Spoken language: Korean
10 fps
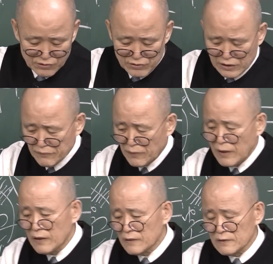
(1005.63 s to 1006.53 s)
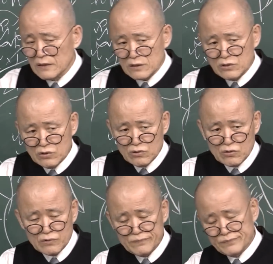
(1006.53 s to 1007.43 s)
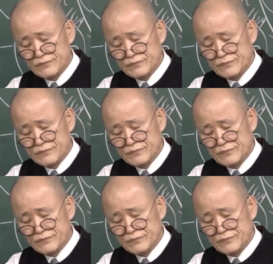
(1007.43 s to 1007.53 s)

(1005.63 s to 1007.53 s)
그러니까 그